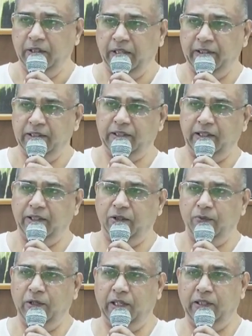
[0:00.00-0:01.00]
எதை
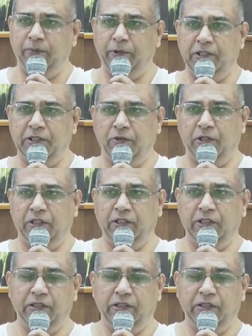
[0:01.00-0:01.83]
செய்கிறோமோ அதை பற்றி ஒரு